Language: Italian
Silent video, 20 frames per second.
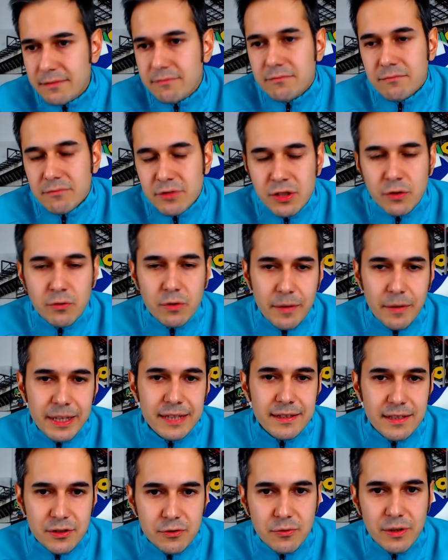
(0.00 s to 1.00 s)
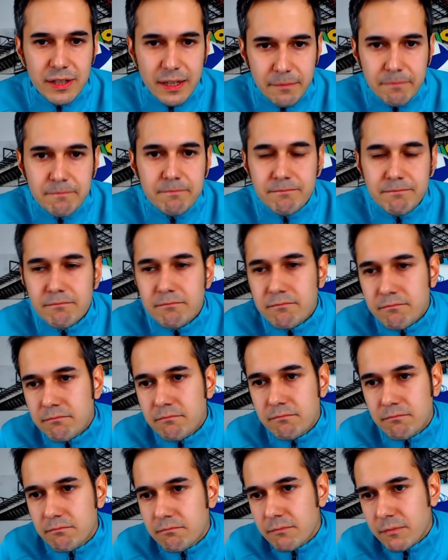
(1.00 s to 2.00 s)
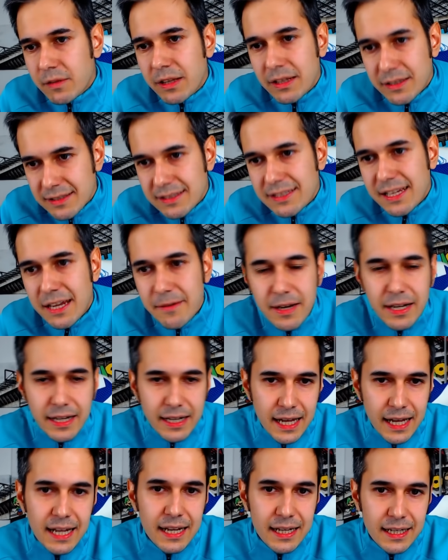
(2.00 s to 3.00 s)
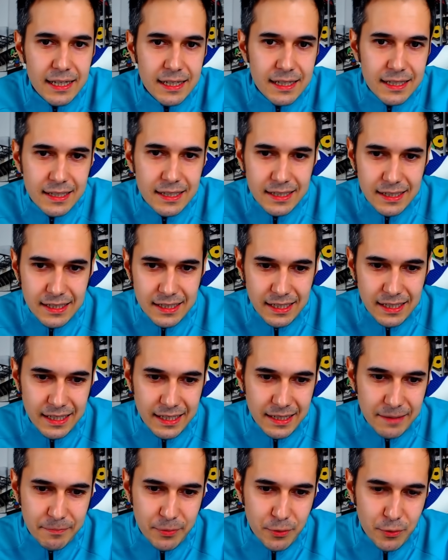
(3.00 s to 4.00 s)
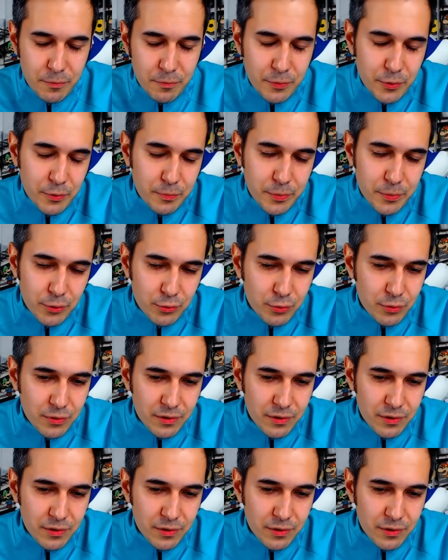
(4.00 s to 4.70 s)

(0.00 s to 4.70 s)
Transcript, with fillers: sicuramente la squadra insieme al Real eh, più, più, più,